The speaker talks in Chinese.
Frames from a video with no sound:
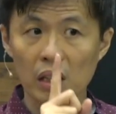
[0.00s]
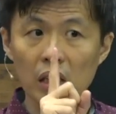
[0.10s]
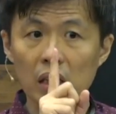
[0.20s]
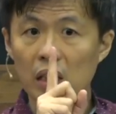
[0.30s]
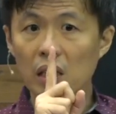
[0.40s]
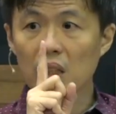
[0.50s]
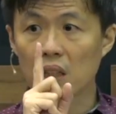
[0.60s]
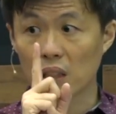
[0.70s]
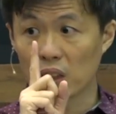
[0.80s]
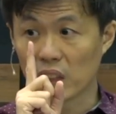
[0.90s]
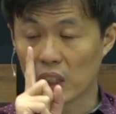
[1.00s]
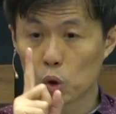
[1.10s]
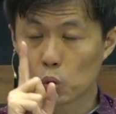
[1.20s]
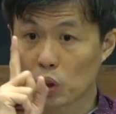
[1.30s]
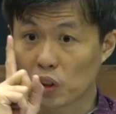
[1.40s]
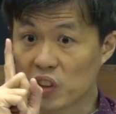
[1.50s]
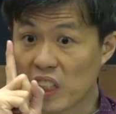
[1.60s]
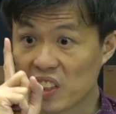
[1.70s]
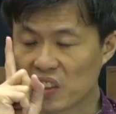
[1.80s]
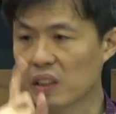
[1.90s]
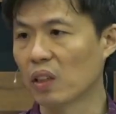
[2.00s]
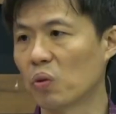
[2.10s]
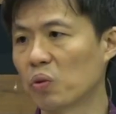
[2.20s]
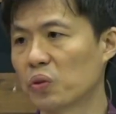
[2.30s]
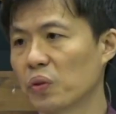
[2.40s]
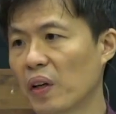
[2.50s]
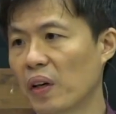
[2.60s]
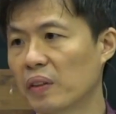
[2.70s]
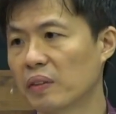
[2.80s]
一一个人做认真的工作哦，